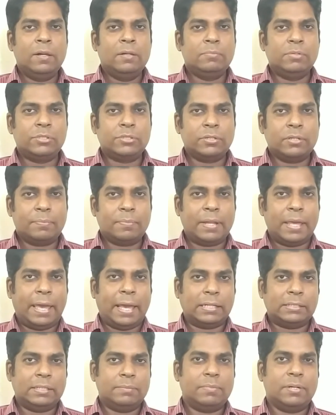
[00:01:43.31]
বিশেষ করে আপনার
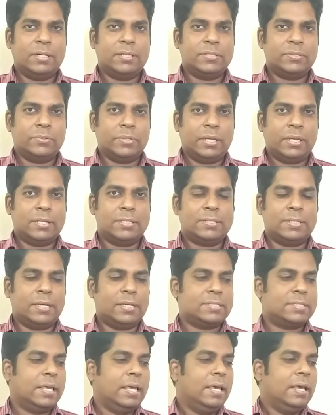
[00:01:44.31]
একজিমা
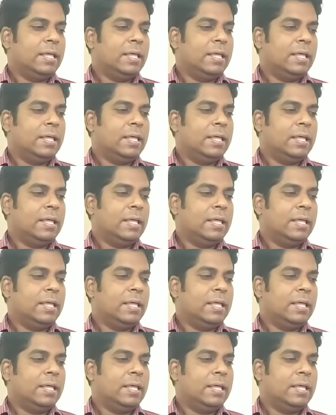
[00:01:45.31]
সোরিয়াসিস